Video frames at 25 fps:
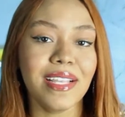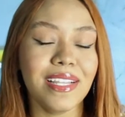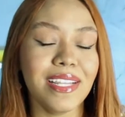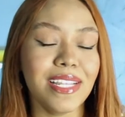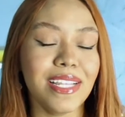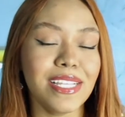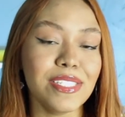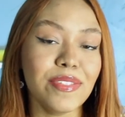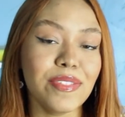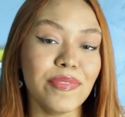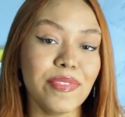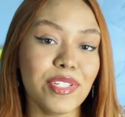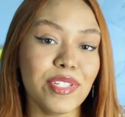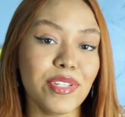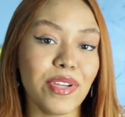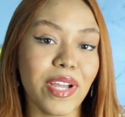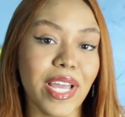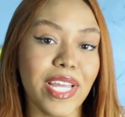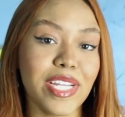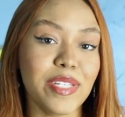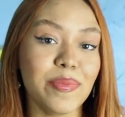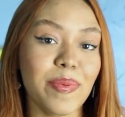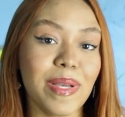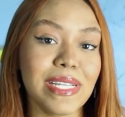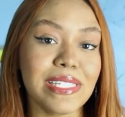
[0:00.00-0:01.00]
nesse vídeo eu
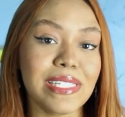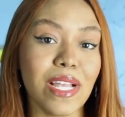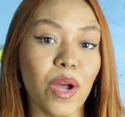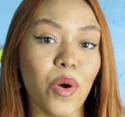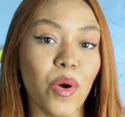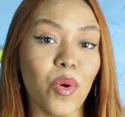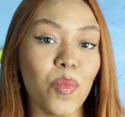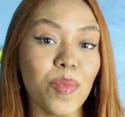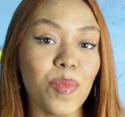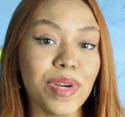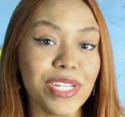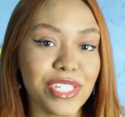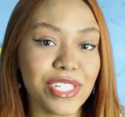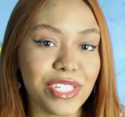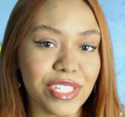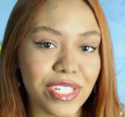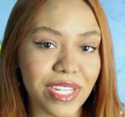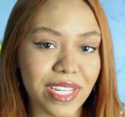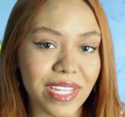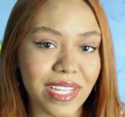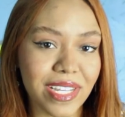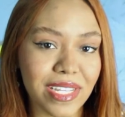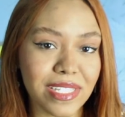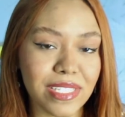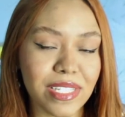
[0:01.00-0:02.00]
quero te passar algumas
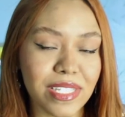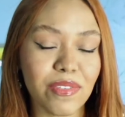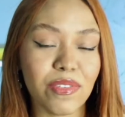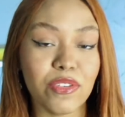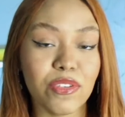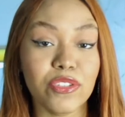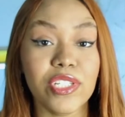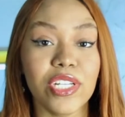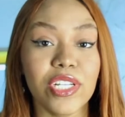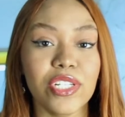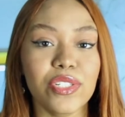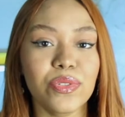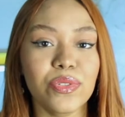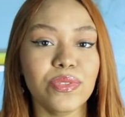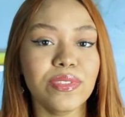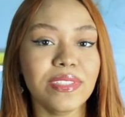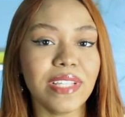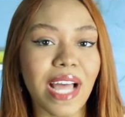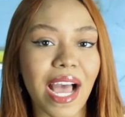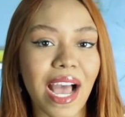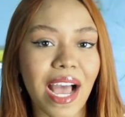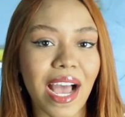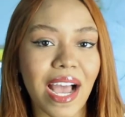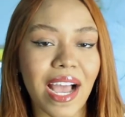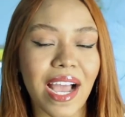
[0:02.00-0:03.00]
dicas que vão te
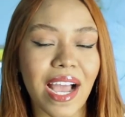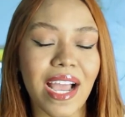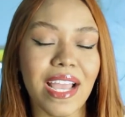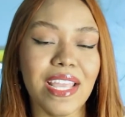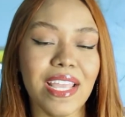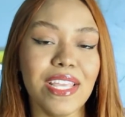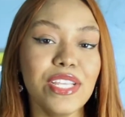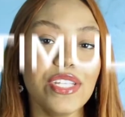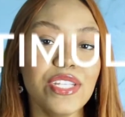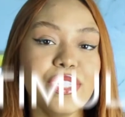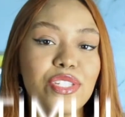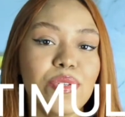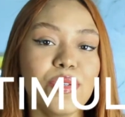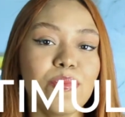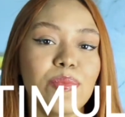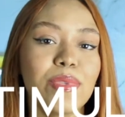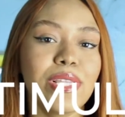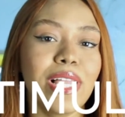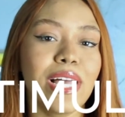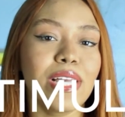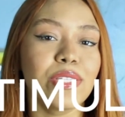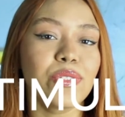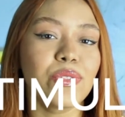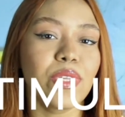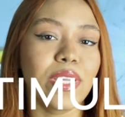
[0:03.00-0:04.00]
ajudar a
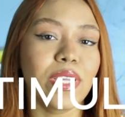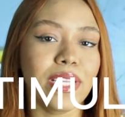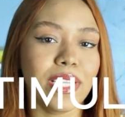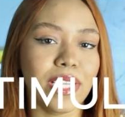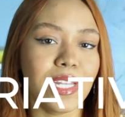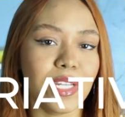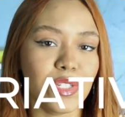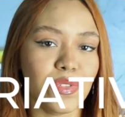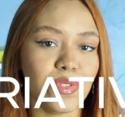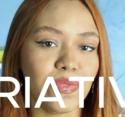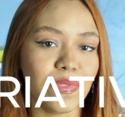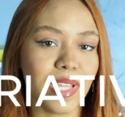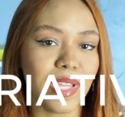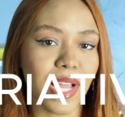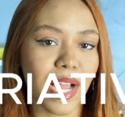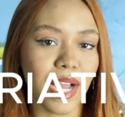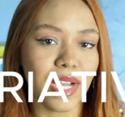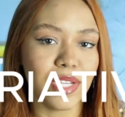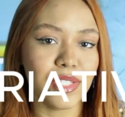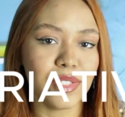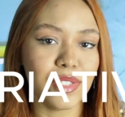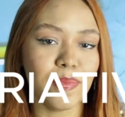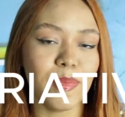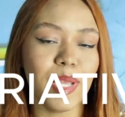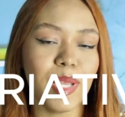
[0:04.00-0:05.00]
estimular sua
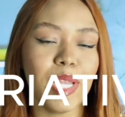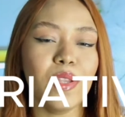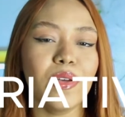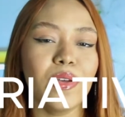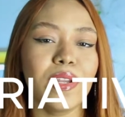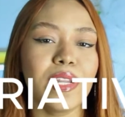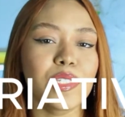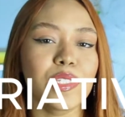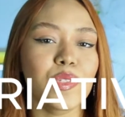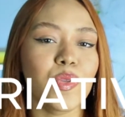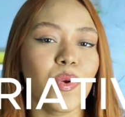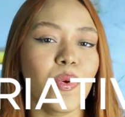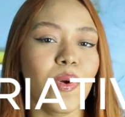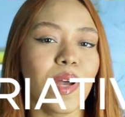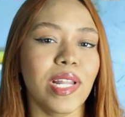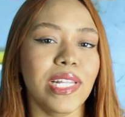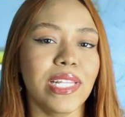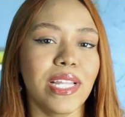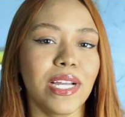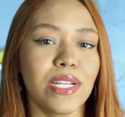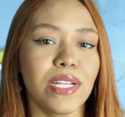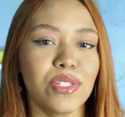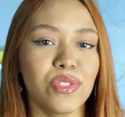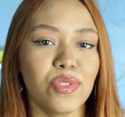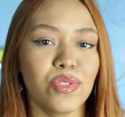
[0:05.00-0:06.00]
criatividade, melhorar sua
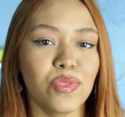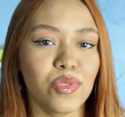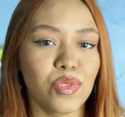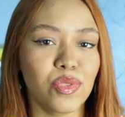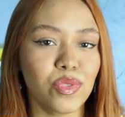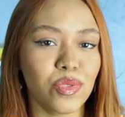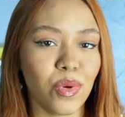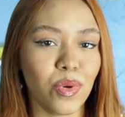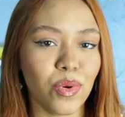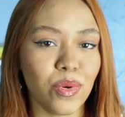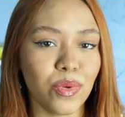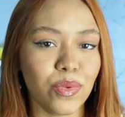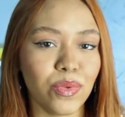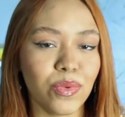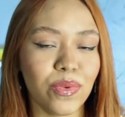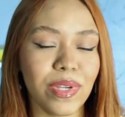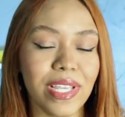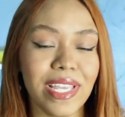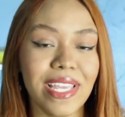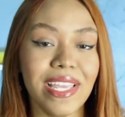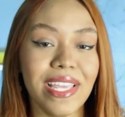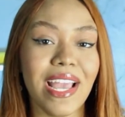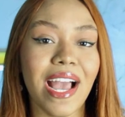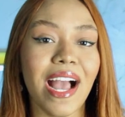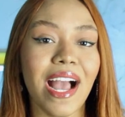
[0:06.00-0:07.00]
qualidade de sono
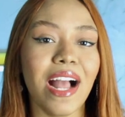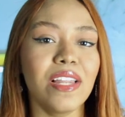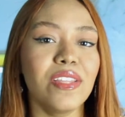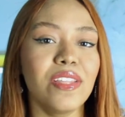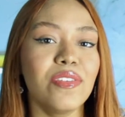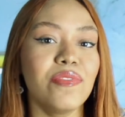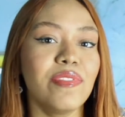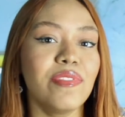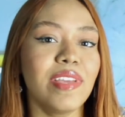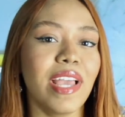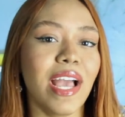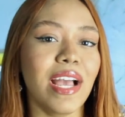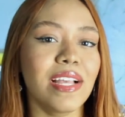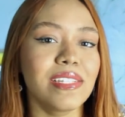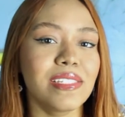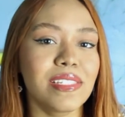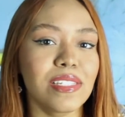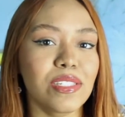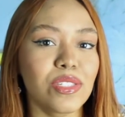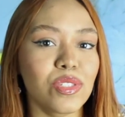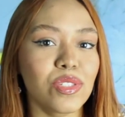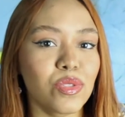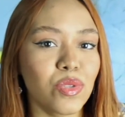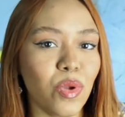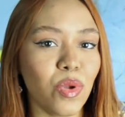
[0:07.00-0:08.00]
e aliviar
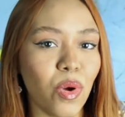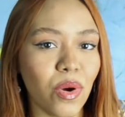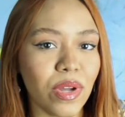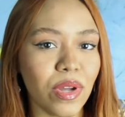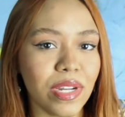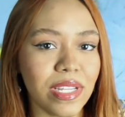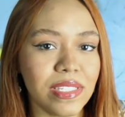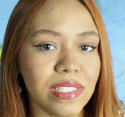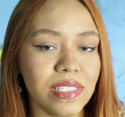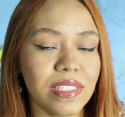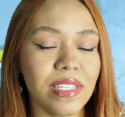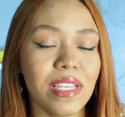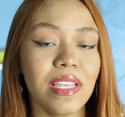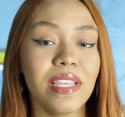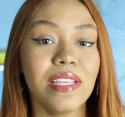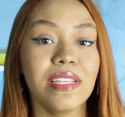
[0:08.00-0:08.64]
essas dores